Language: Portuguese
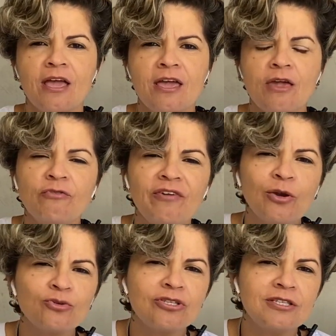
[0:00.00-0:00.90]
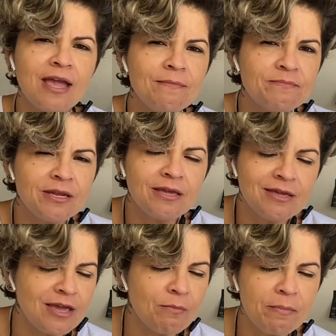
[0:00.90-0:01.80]
Eu falo sempre,
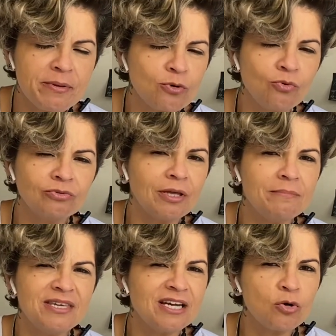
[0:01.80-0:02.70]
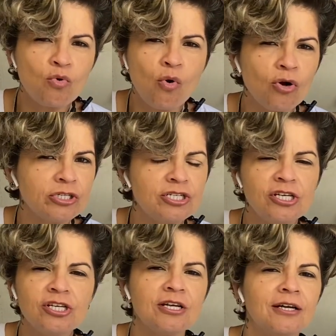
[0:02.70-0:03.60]
e é uma pergunta minha
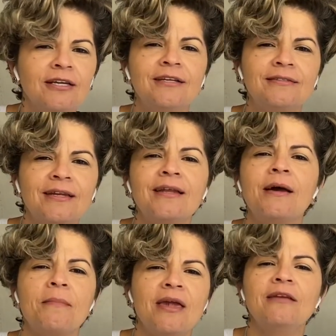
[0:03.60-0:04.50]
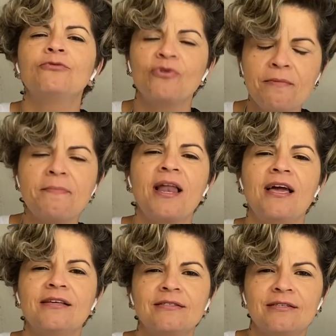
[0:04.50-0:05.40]
cotidiana em treinamento, em
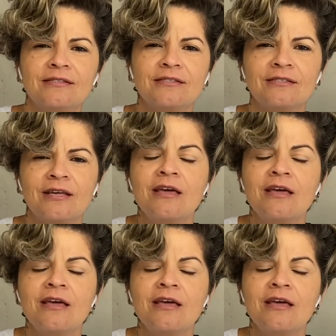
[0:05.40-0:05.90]
palestras,